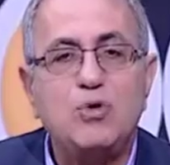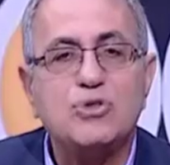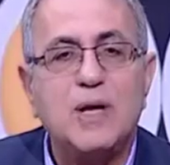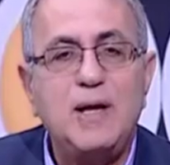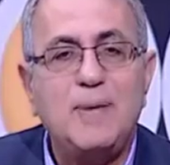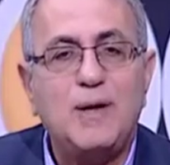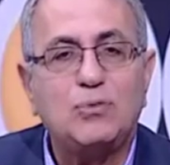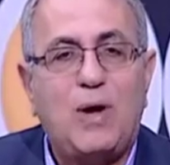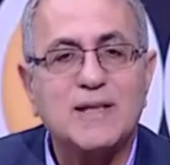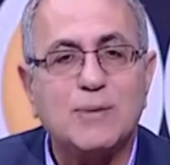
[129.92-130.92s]
جزئيه
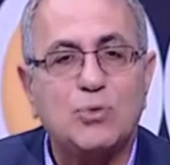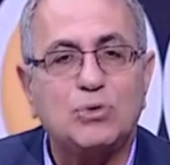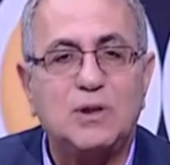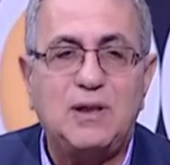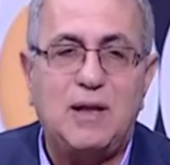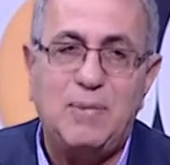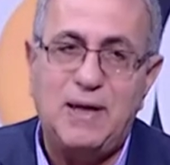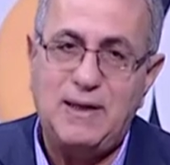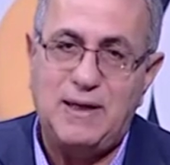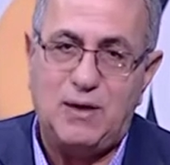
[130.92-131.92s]
برضه حسب قدرتها
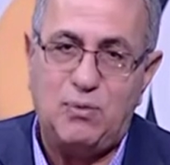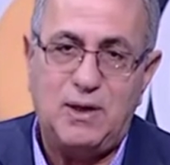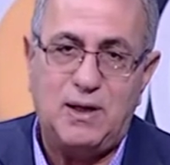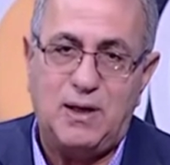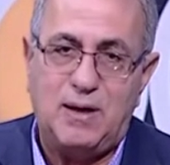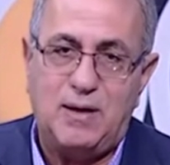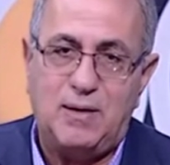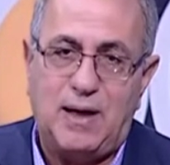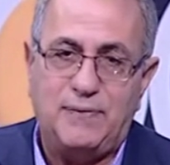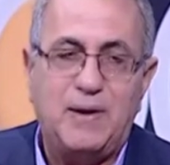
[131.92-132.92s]
الماليه لو هي
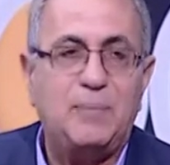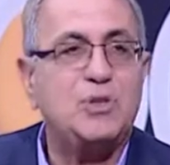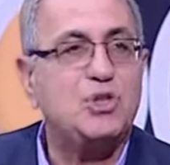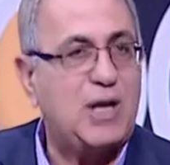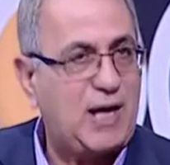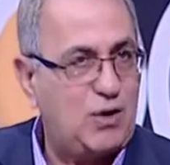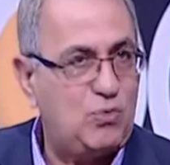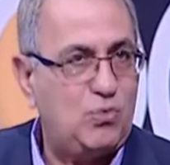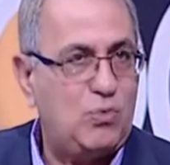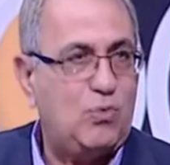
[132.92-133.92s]
عندها بتشتغل
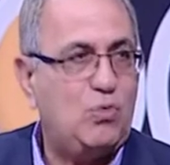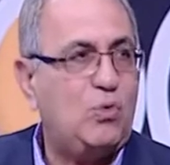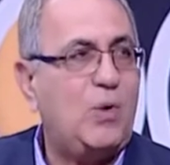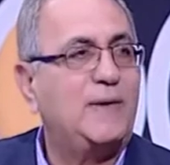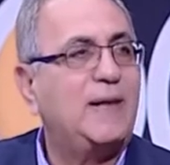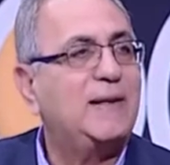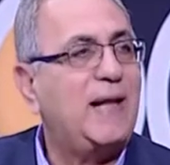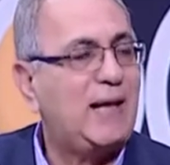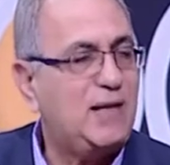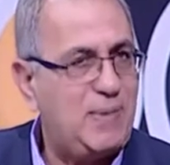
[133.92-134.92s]
وعندها
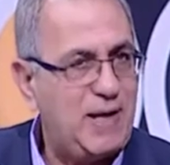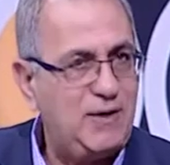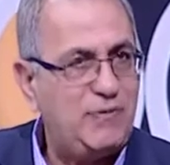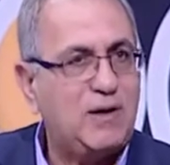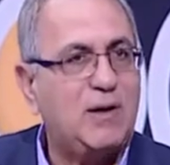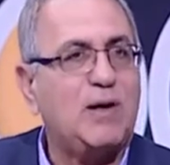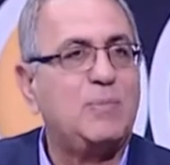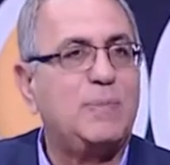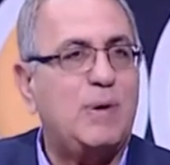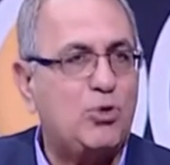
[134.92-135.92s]
دخل مالي
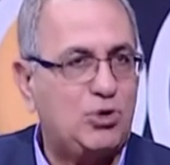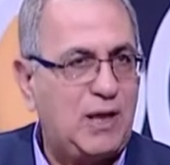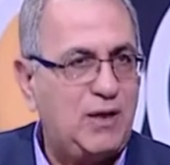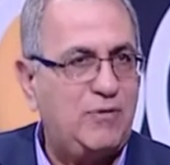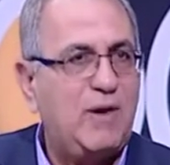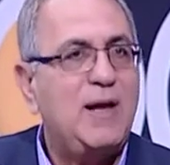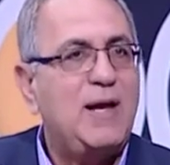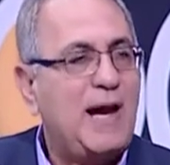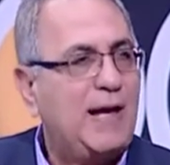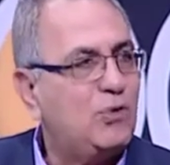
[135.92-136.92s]
فالقرار بيبقى مختلف
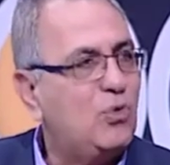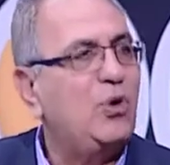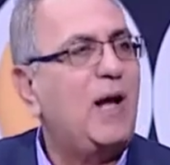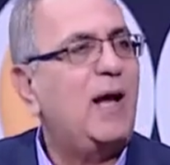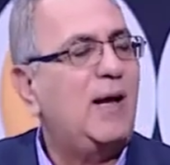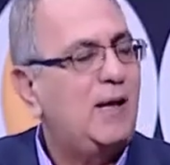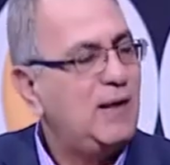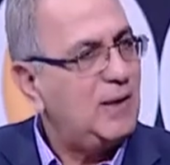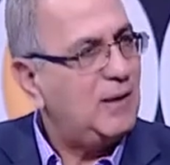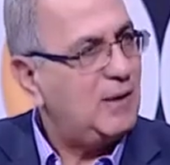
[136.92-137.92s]
عن كونها
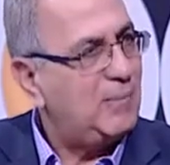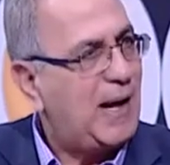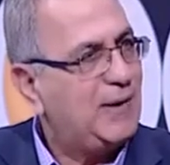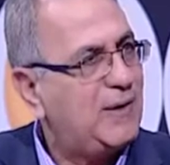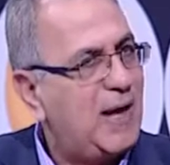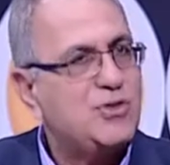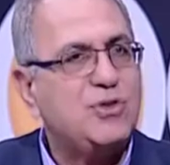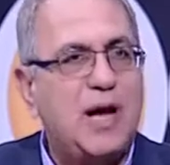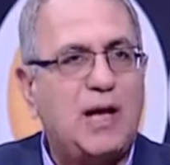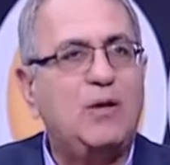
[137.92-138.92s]
آه، ما
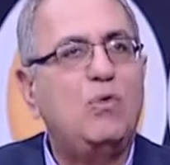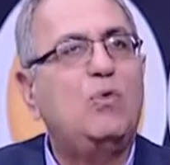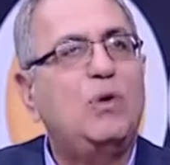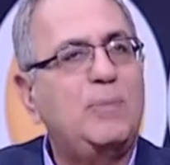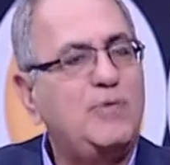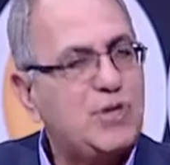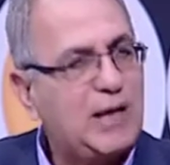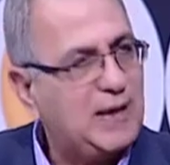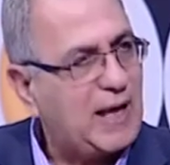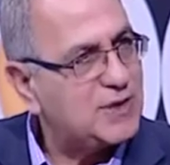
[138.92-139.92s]
عندهاش دخل ومفيش
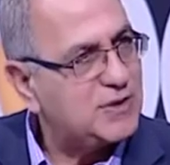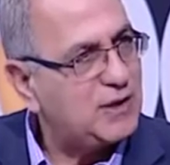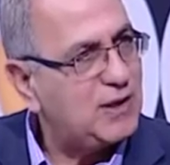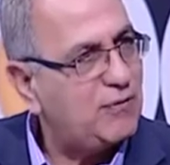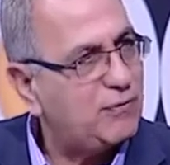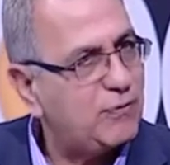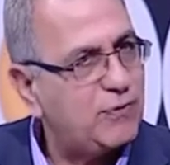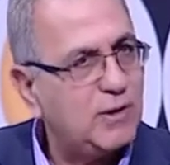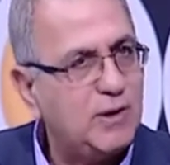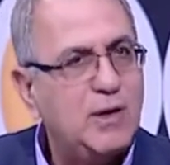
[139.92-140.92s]
حد هيسندها
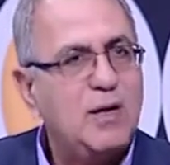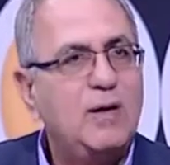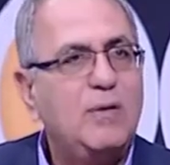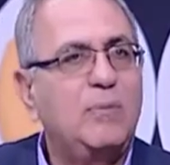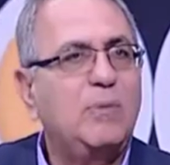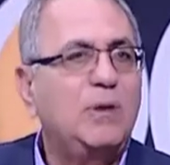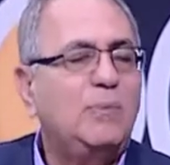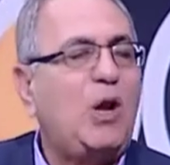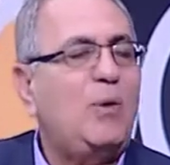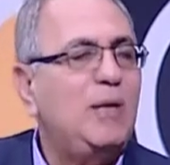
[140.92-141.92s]
في من ضمن العوامل اللي
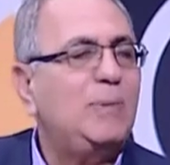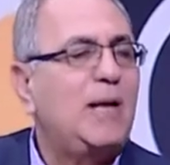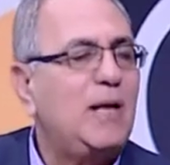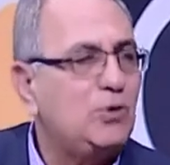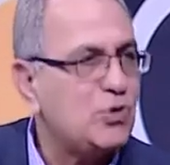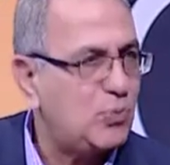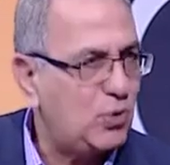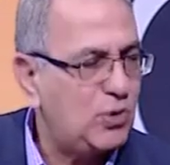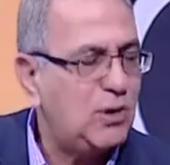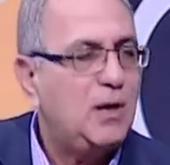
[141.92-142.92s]
برضه بتاثر
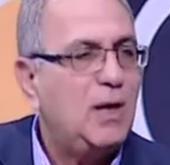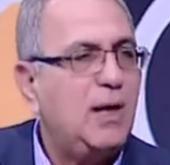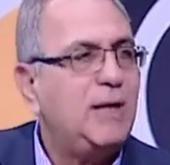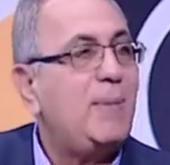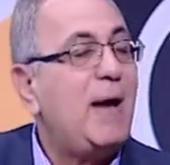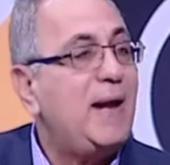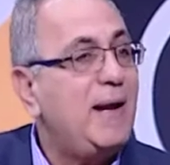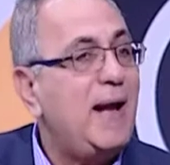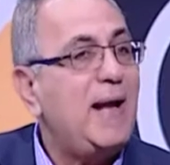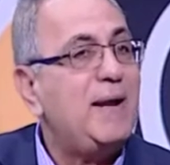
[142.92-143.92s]
تصبر آه طبعا. انما
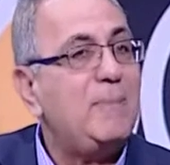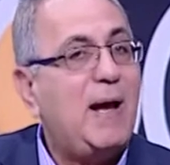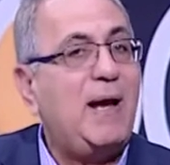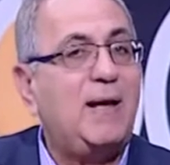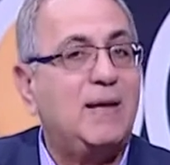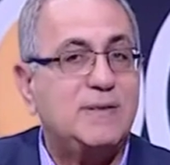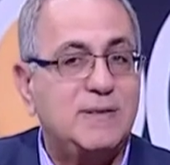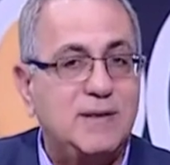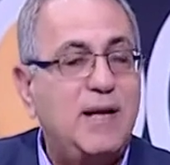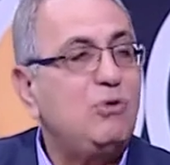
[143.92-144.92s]
انا انا مع
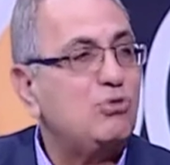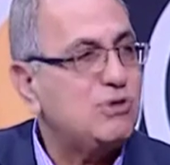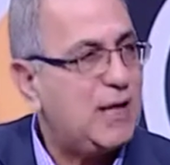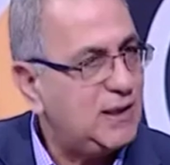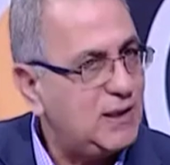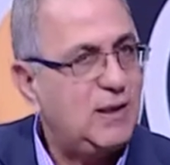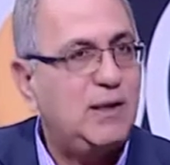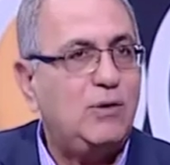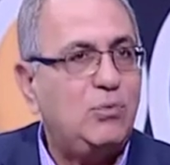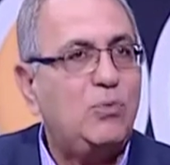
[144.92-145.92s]
السيناريو الذكي
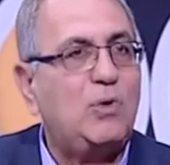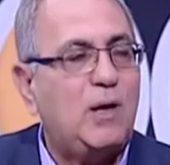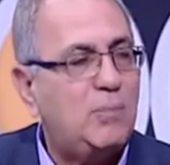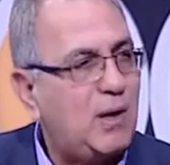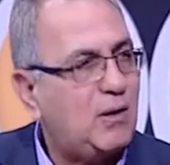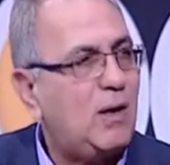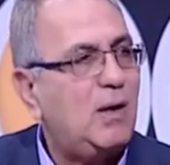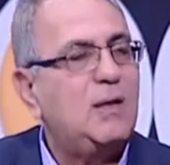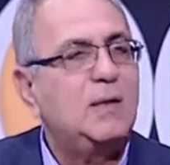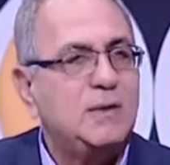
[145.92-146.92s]
انه
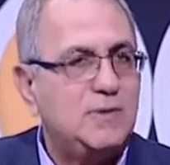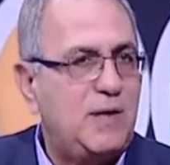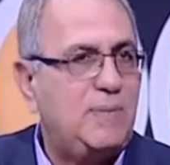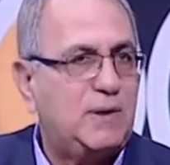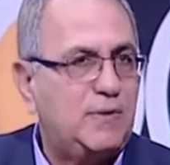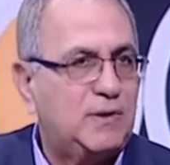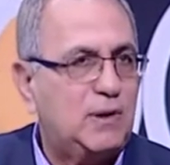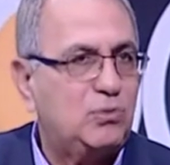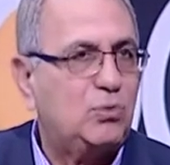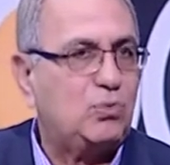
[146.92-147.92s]
المراه زي ما
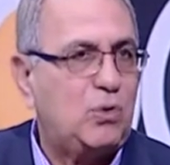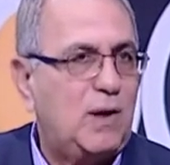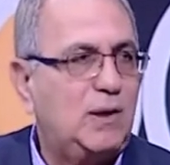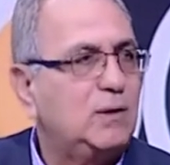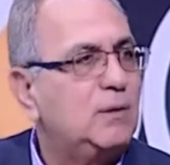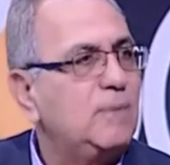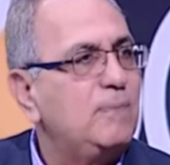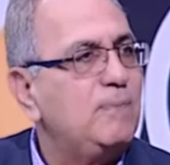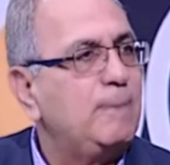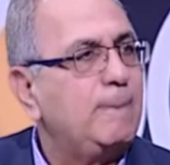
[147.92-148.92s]
تفضلت الدكتور تعمل نفسها
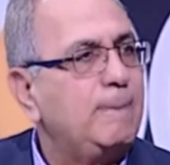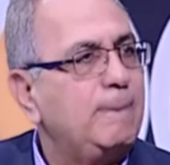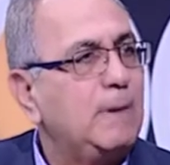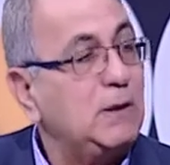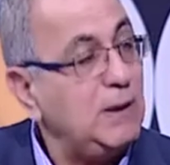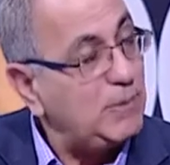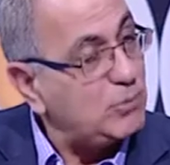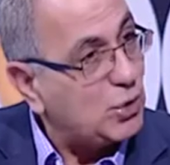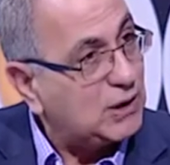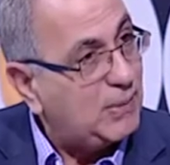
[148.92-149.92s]
مش واخده بالها تعمل
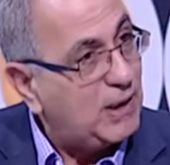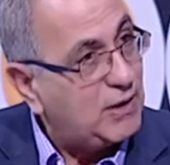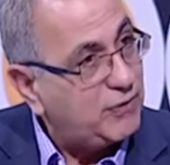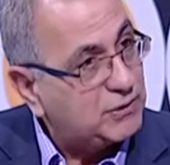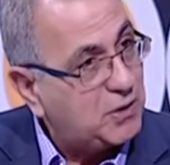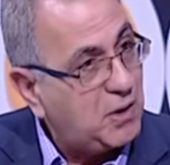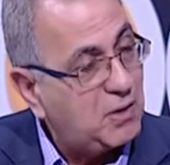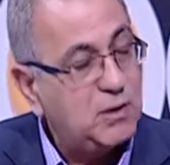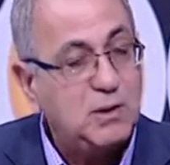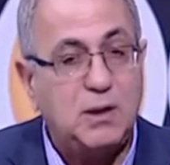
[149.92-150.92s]
مش واخده بالها لفتره
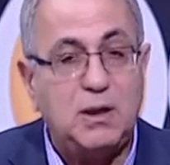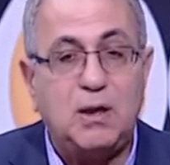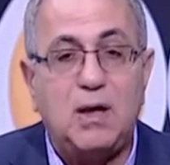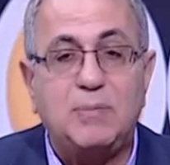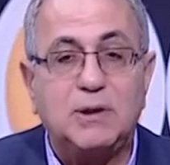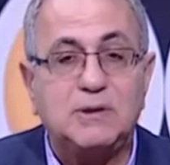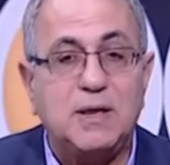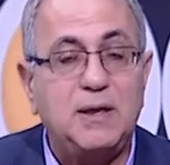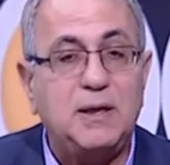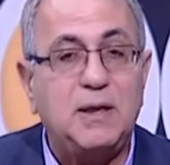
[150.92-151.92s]
الامر
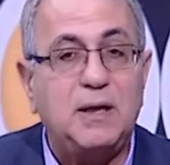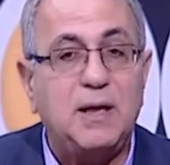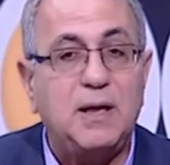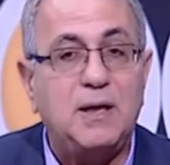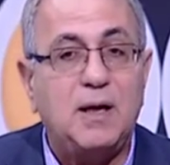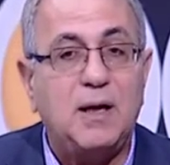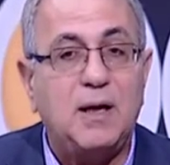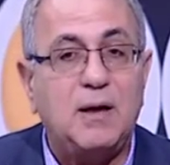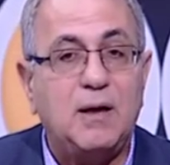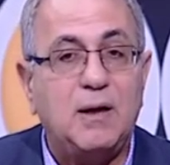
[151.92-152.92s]
الثاني ان هي
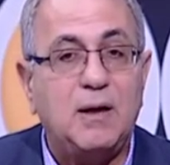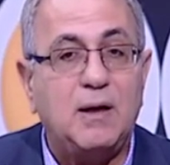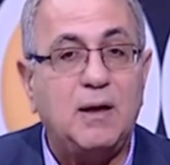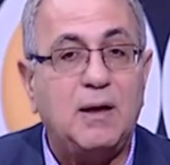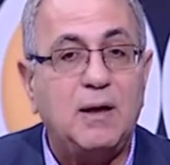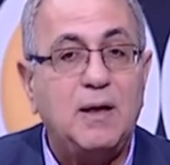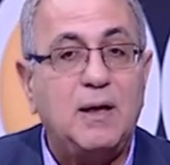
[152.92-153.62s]
آه،,